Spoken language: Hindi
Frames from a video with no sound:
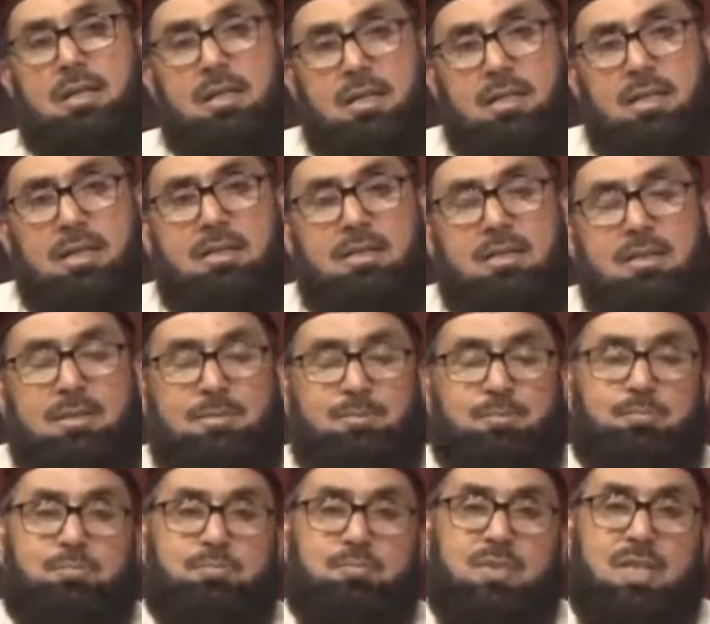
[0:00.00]
लेकिन
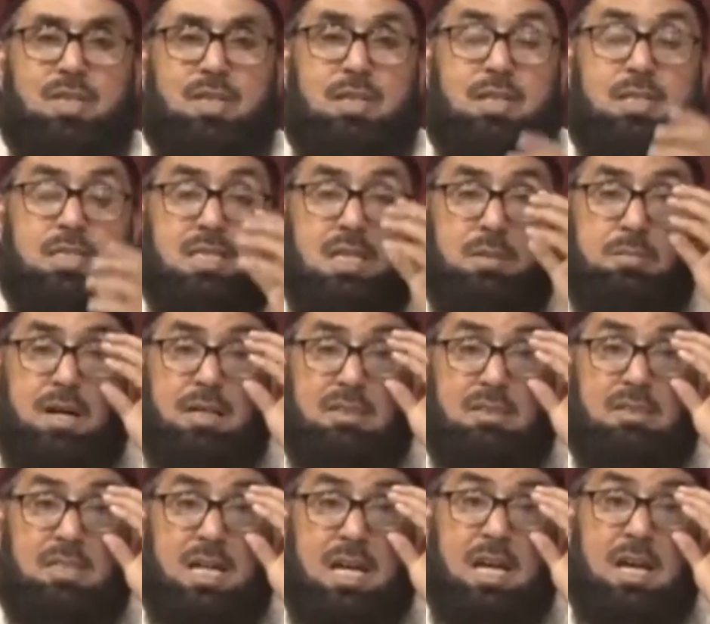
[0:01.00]
ये
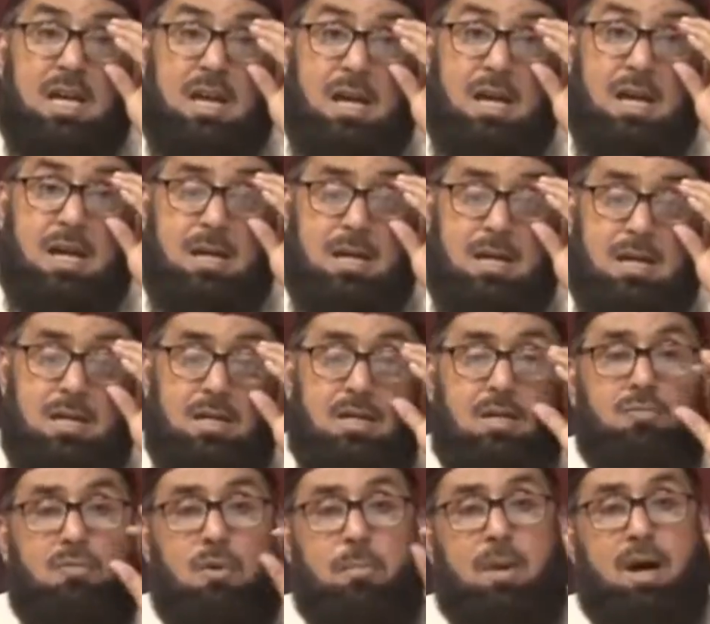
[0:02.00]
बात तय है
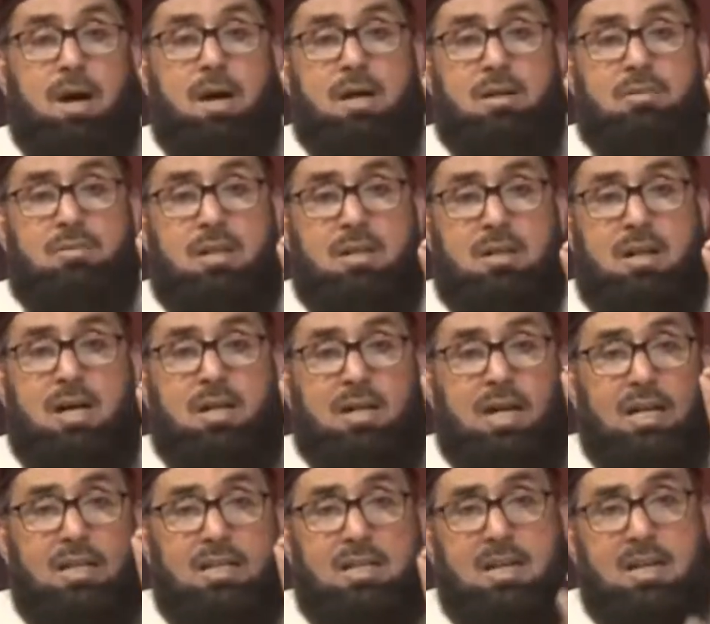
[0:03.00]
वमा अरसलना
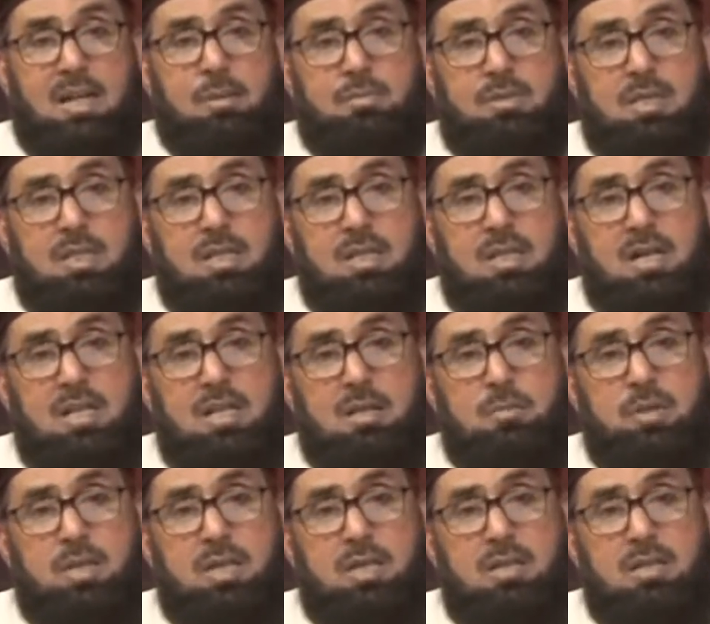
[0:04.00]
का अल्ला रहमत
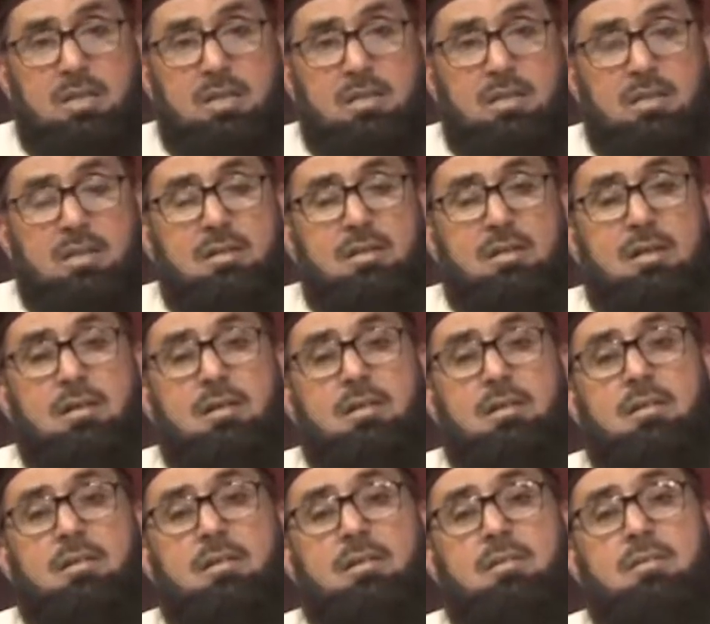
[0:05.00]
आलमीन
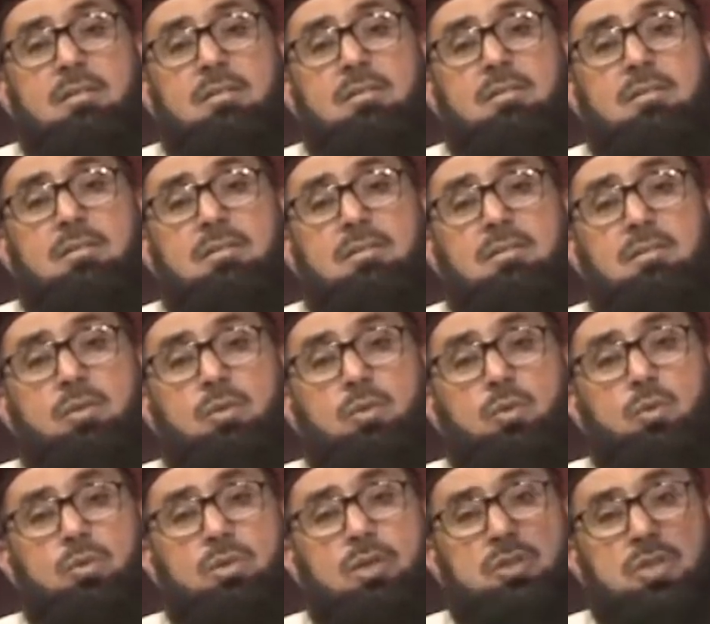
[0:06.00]

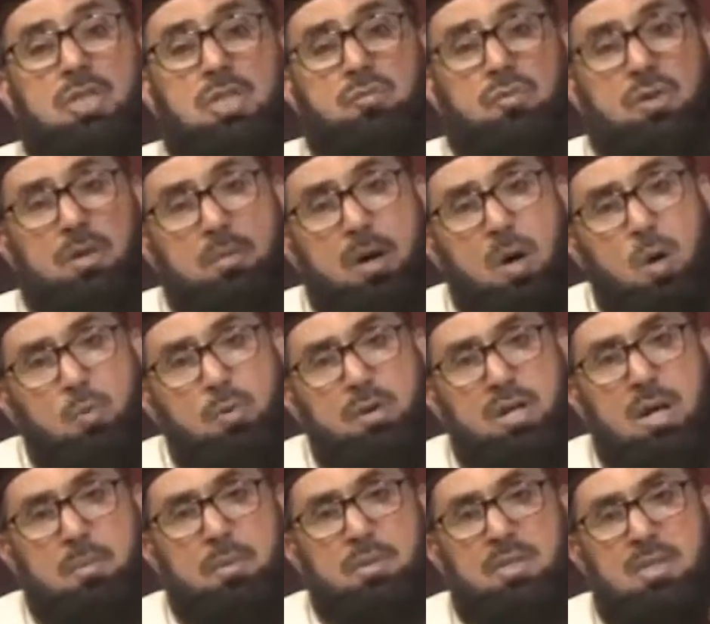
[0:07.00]
हजूर तशरीफ़ फरमा हुए
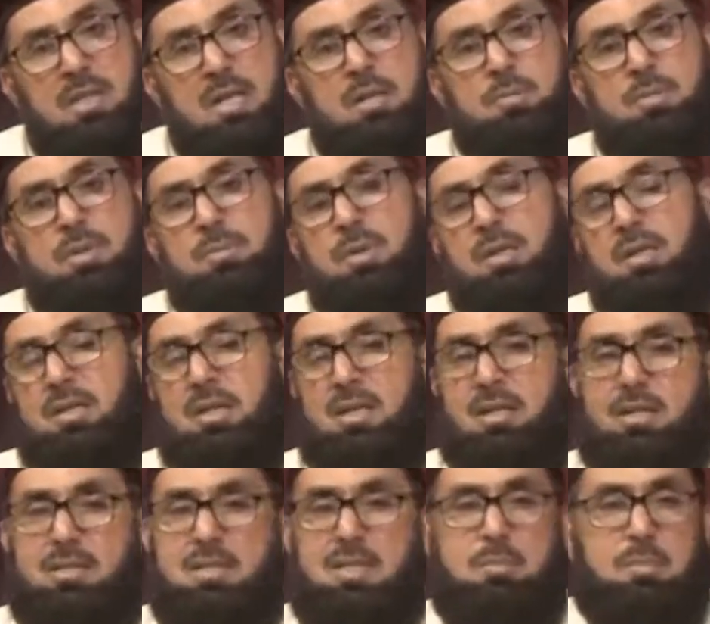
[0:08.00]
रहमत लालमीन बन के
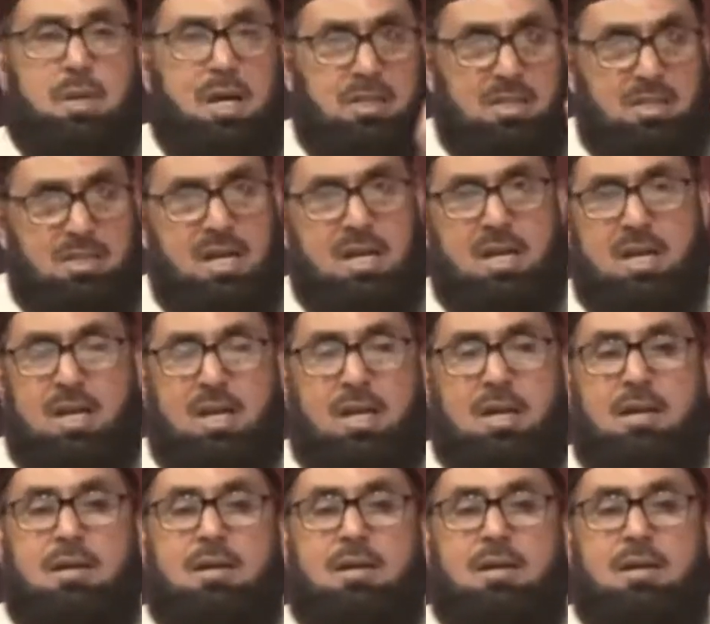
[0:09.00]
ये बात तय है